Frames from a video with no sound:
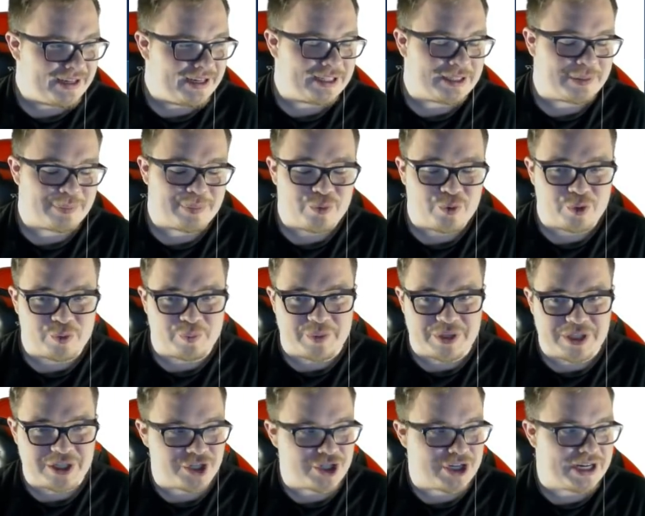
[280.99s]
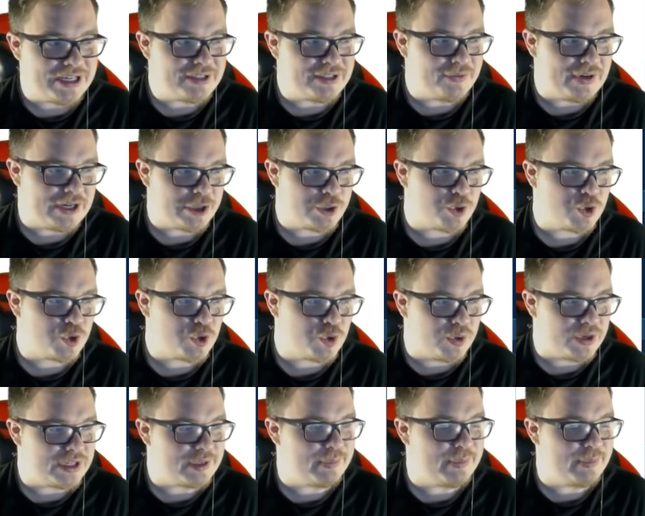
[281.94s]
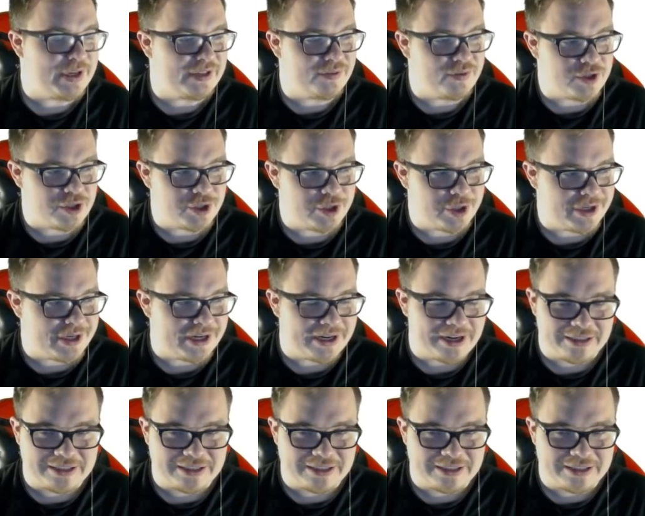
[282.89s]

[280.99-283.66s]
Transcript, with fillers: Это будет понижать вашу скорость передвижения,